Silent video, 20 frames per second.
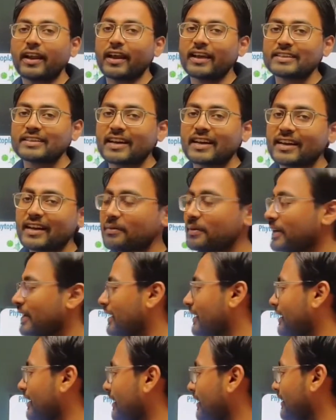अराइज आना है भाई
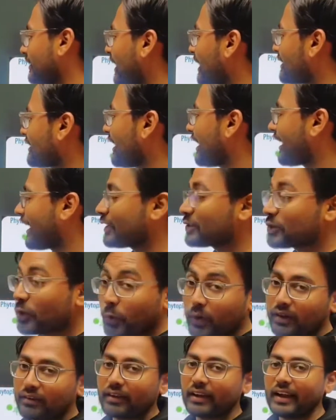यहां से अराइज
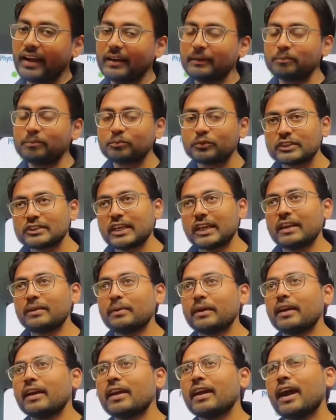होने वाला है चलिए
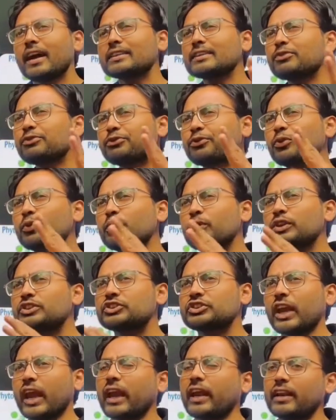भाई अच्छा फूड
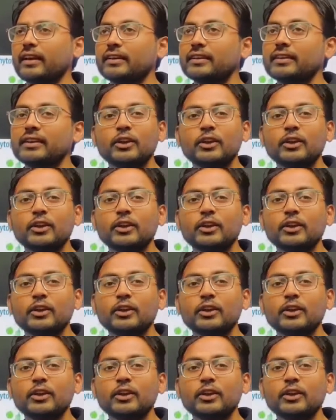चेन